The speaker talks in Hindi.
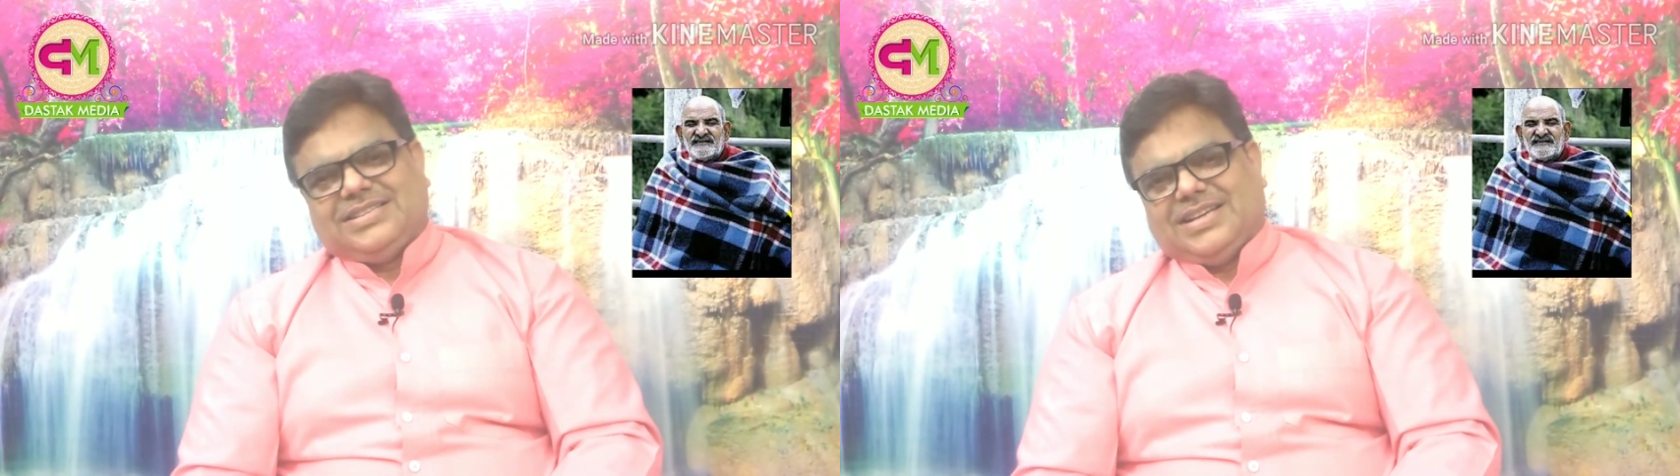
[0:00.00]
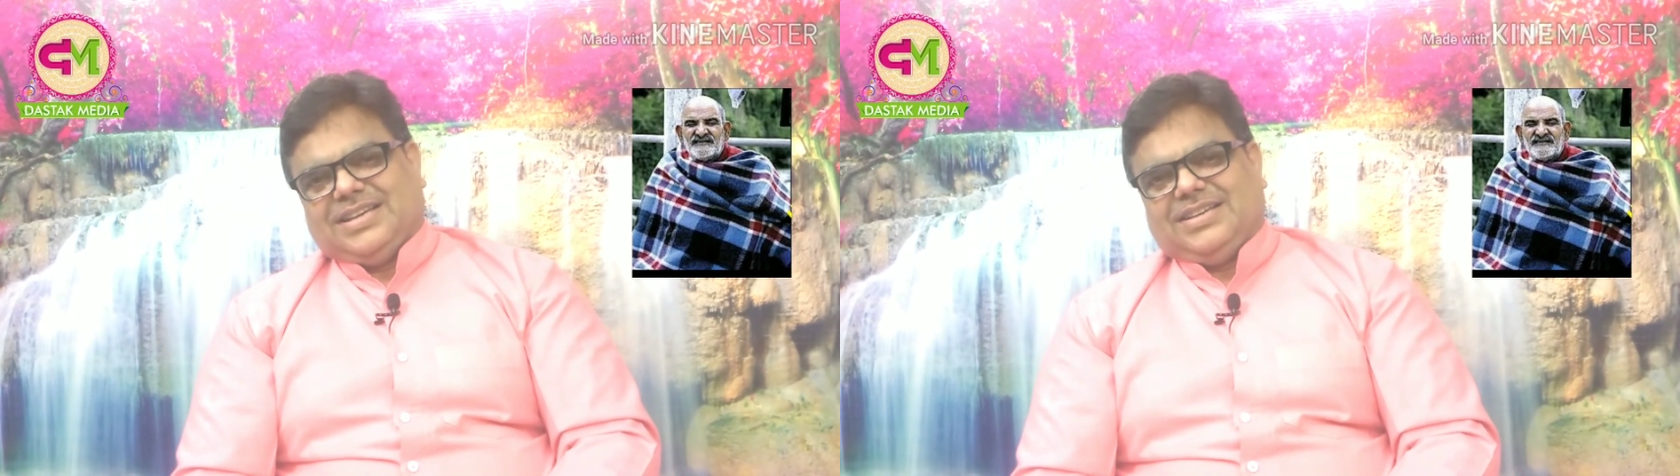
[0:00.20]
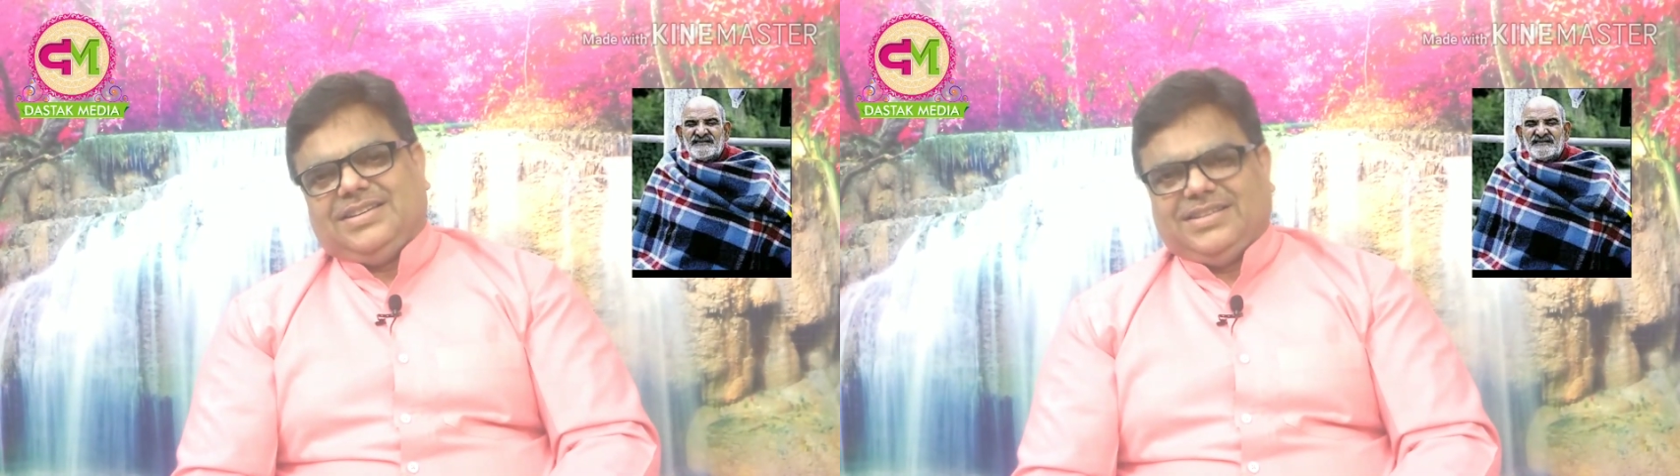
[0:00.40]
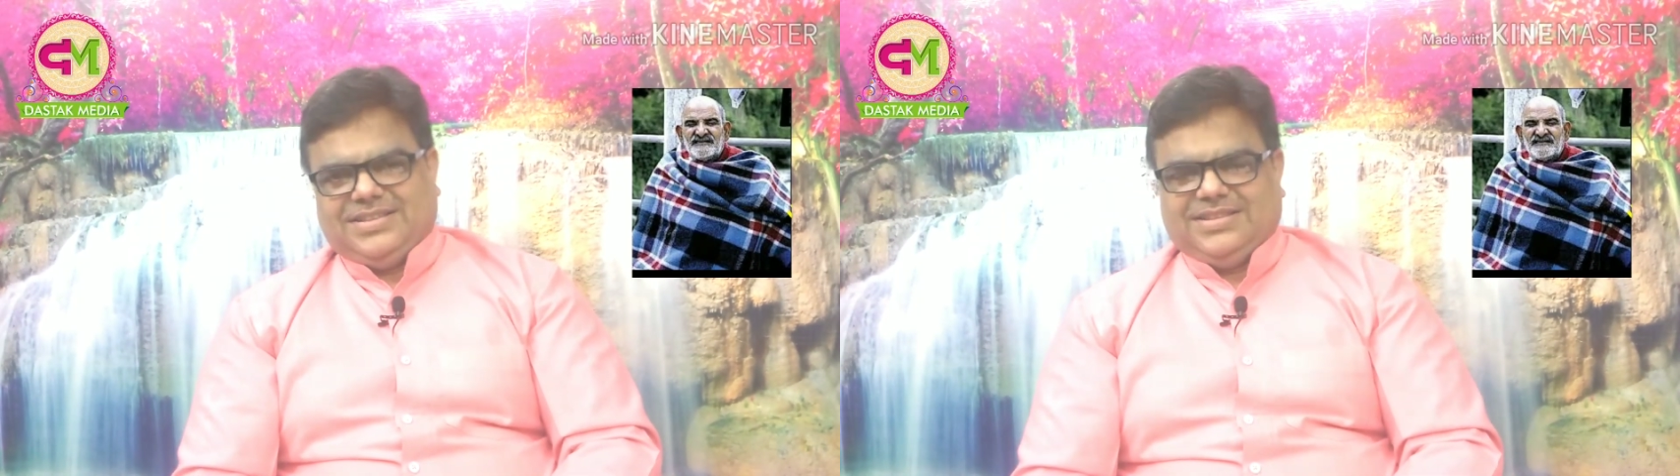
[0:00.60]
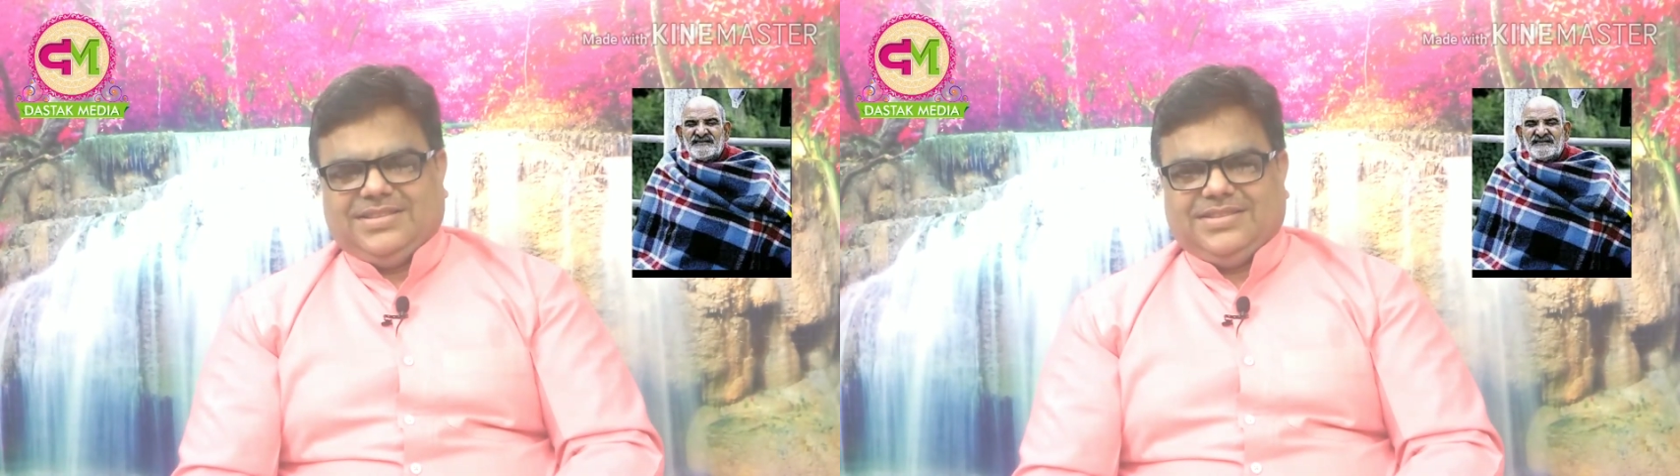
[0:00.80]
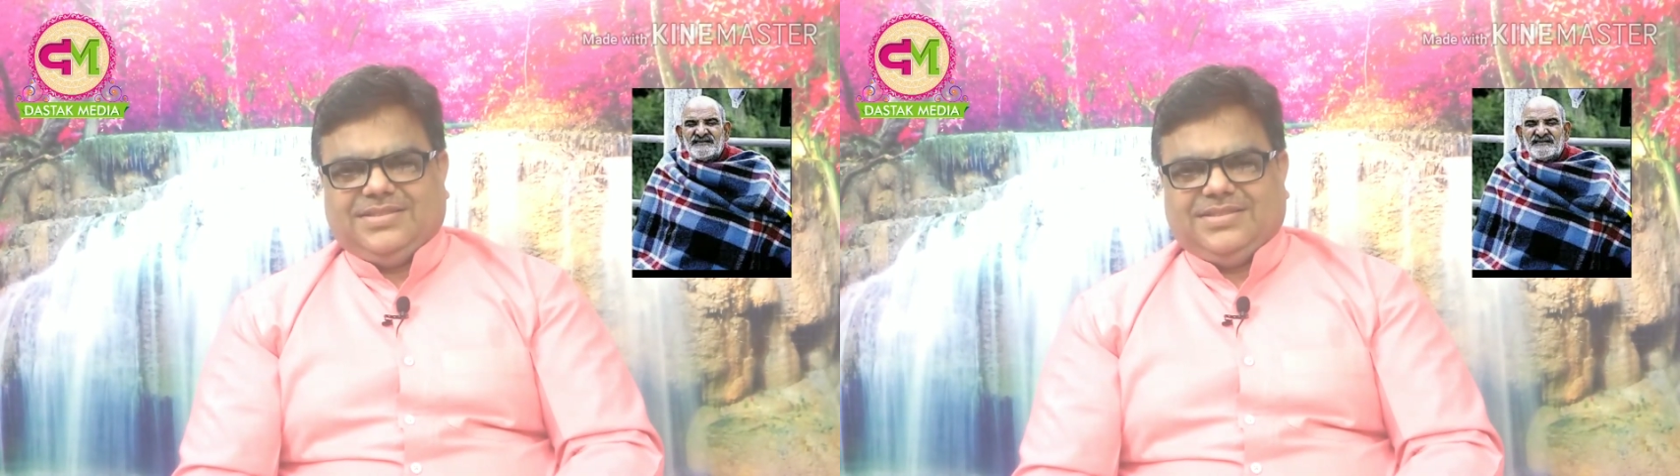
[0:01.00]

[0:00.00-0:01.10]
जय हिंद